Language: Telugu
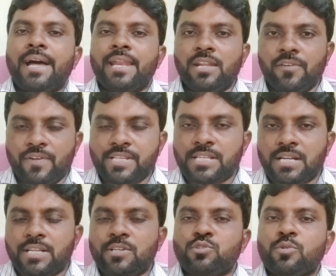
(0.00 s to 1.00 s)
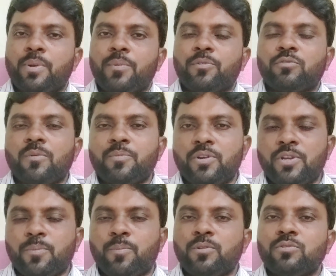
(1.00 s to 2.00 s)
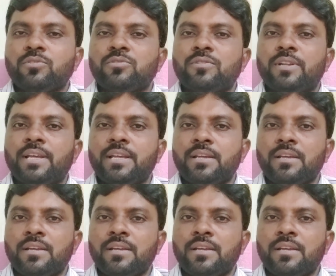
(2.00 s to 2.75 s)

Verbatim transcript: అన్ని ఫెసిలిటీస్ ప్రభుత్వం నుండి పొందుతూనే